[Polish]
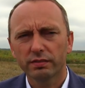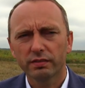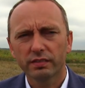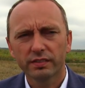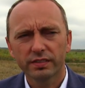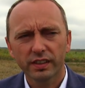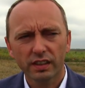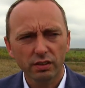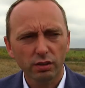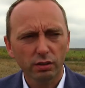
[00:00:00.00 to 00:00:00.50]

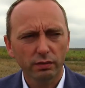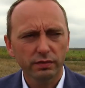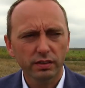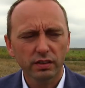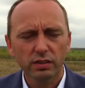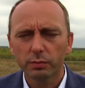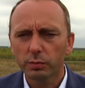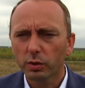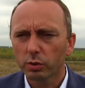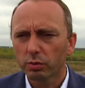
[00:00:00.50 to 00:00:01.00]

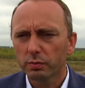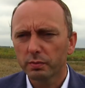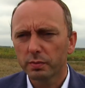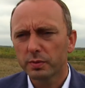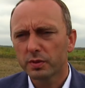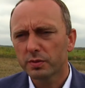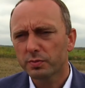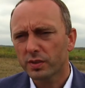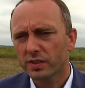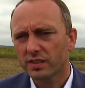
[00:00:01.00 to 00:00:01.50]
wiatrowych no, mogłyby
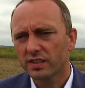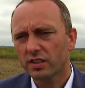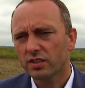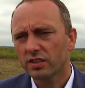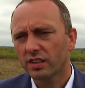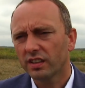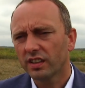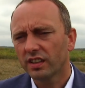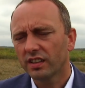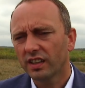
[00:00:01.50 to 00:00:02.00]
być
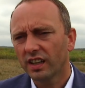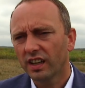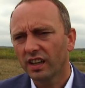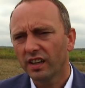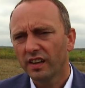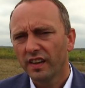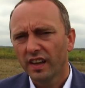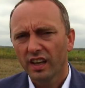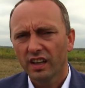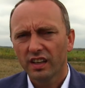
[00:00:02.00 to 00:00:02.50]
przeznaczane na
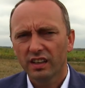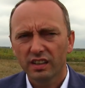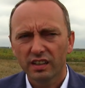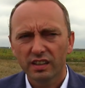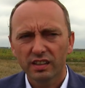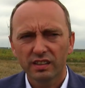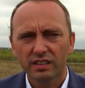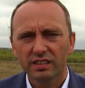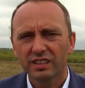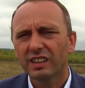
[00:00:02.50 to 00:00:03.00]

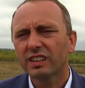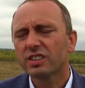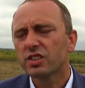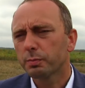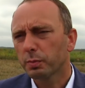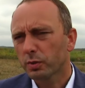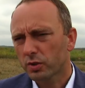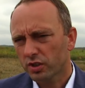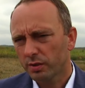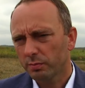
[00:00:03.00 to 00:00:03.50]
e, jakże
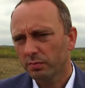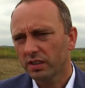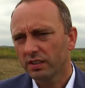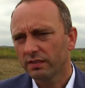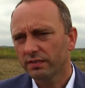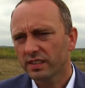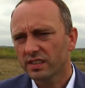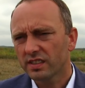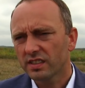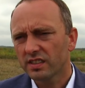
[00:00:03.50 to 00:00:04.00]
potrzebne
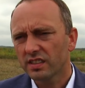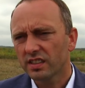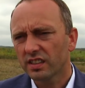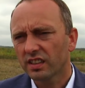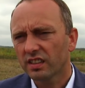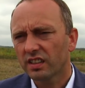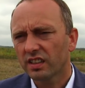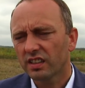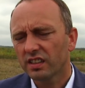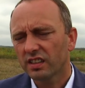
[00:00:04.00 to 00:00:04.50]
inwestycje
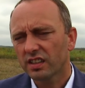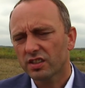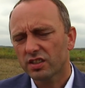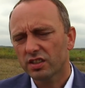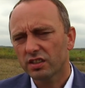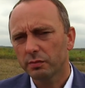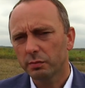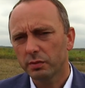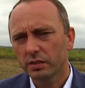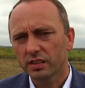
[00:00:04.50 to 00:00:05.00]
na teren
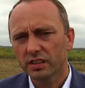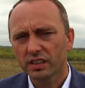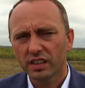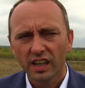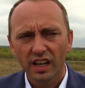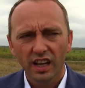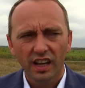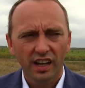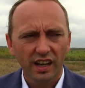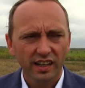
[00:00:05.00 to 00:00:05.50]
naszej gminy,
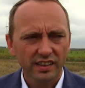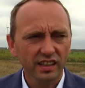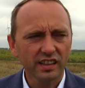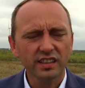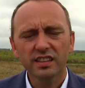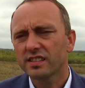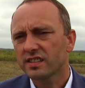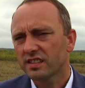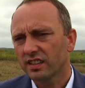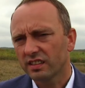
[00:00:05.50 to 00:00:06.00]
a
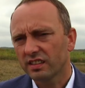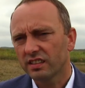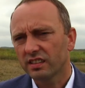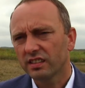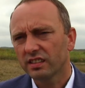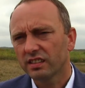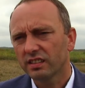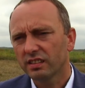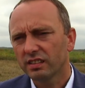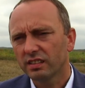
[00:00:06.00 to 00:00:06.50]
tak
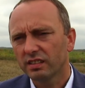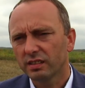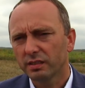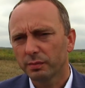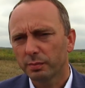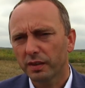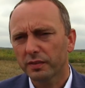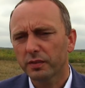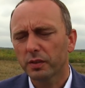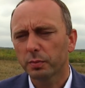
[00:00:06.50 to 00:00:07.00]
niestety e,
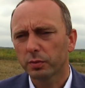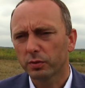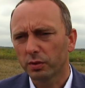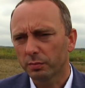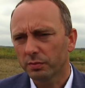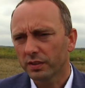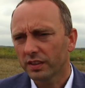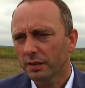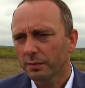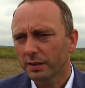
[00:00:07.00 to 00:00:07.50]

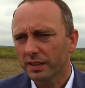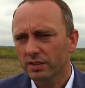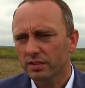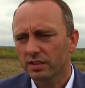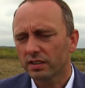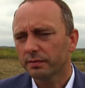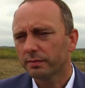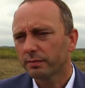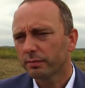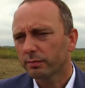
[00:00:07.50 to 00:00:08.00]
prawdopodobnie nie będzie.